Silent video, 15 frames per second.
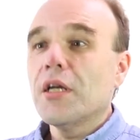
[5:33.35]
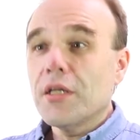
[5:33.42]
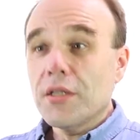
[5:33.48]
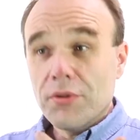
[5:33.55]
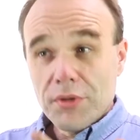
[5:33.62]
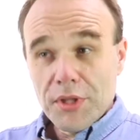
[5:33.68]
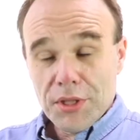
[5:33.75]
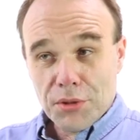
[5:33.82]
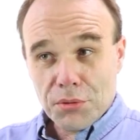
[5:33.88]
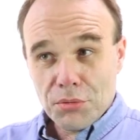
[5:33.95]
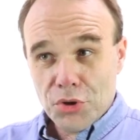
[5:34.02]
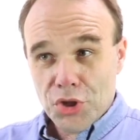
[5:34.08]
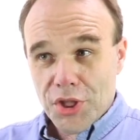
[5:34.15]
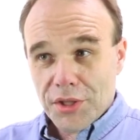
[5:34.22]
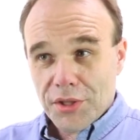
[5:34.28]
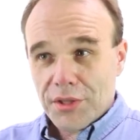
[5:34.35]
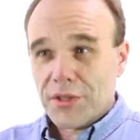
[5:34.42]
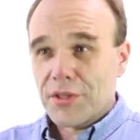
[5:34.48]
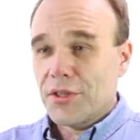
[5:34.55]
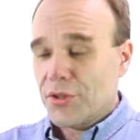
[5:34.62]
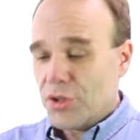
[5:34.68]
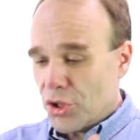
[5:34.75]
Этого не
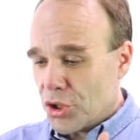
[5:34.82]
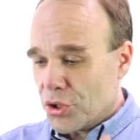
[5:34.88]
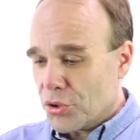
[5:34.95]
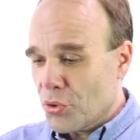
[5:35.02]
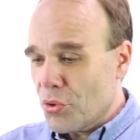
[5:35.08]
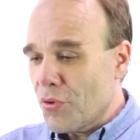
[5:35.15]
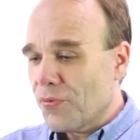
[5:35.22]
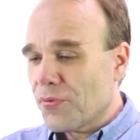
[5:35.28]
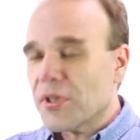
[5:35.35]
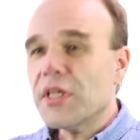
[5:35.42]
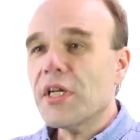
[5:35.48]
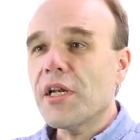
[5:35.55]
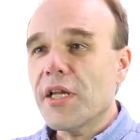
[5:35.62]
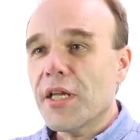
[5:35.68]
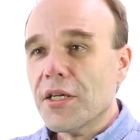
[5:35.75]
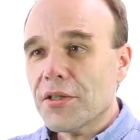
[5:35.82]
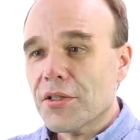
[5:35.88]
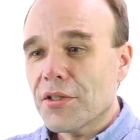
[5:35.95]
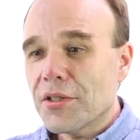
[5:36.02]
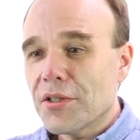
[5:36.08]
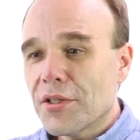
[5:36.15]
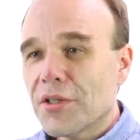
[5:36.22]
случилось ни часов и лет –